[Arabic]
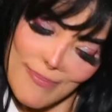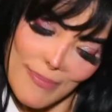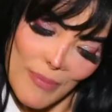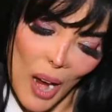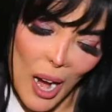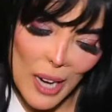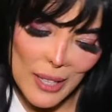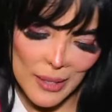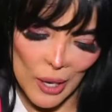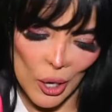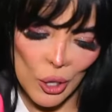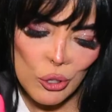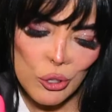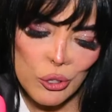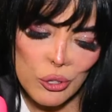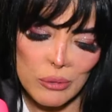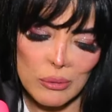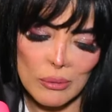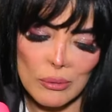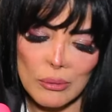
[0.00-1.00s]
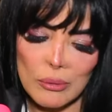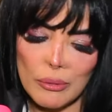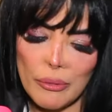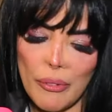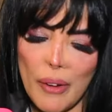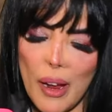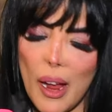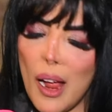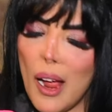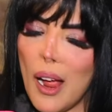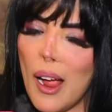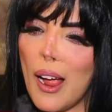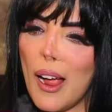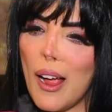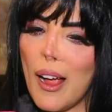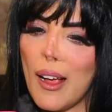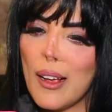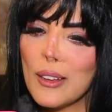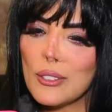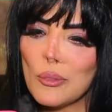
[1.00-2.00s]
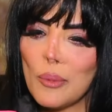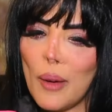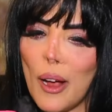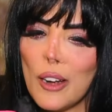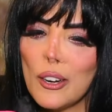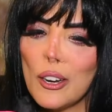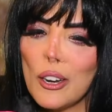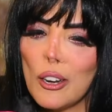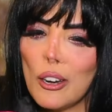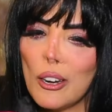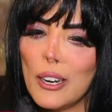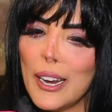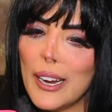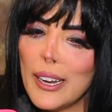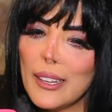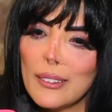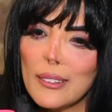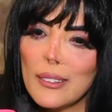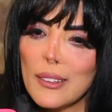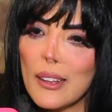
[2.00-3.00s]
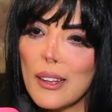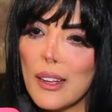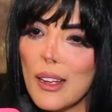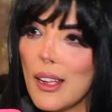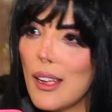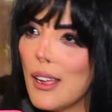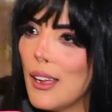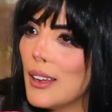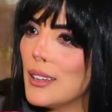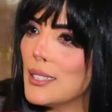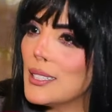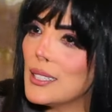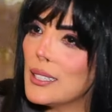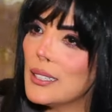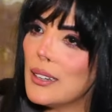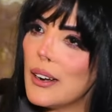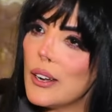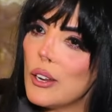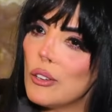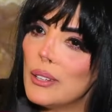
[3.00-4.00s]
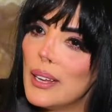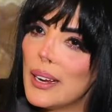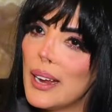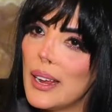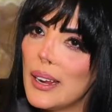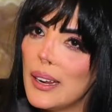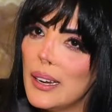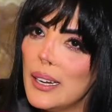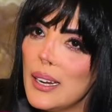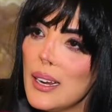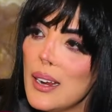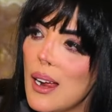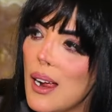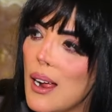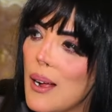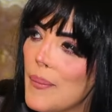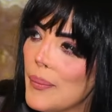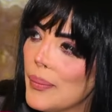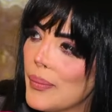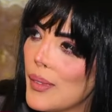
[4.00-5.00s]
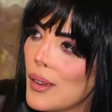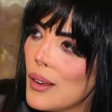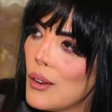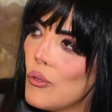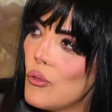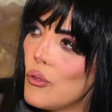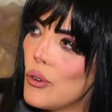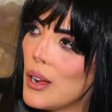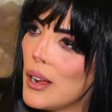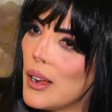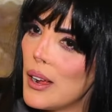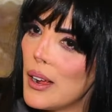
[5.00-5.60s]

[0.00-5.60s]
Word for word: ما حصلش فسبحان الله لقيت آه، السيناريو ده جاي لي و